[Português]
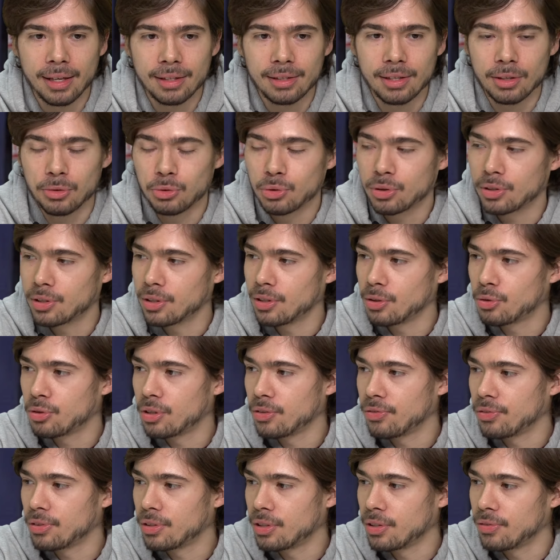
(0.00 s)
tanto que
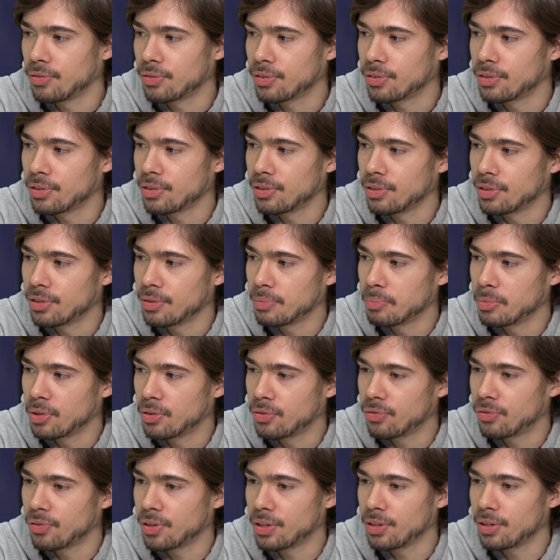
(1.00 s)
tive, tive, que me
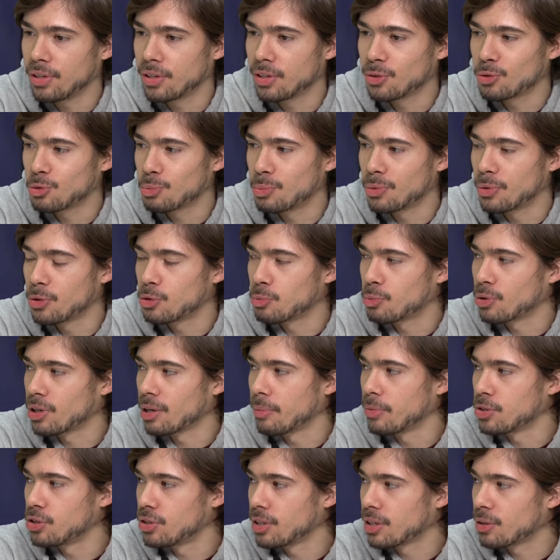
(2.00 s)
defender nos primeiros
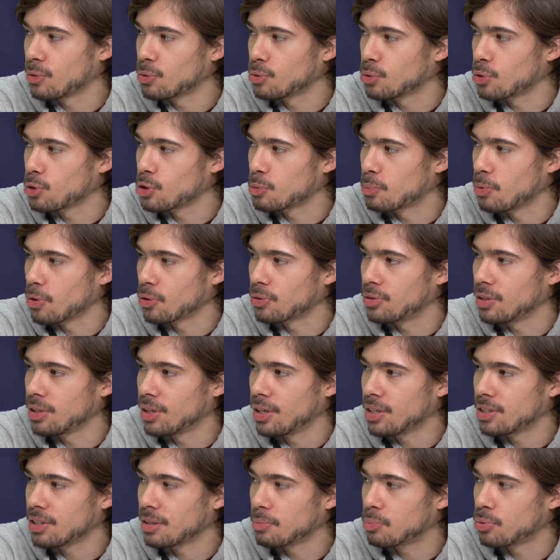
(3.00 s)
programas dizer que não sou
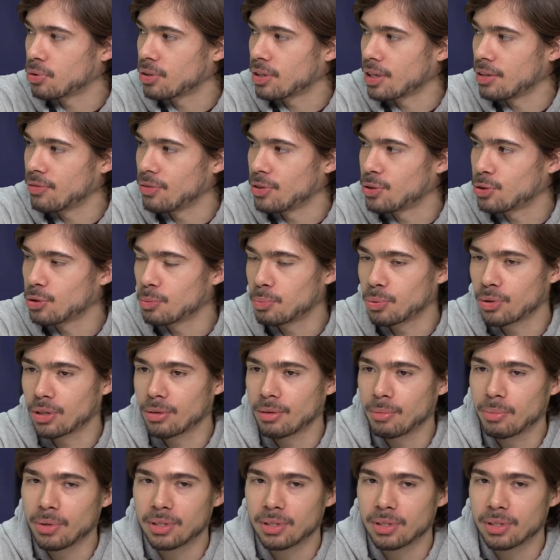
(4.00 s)
sportinguista, porque quem visse o programa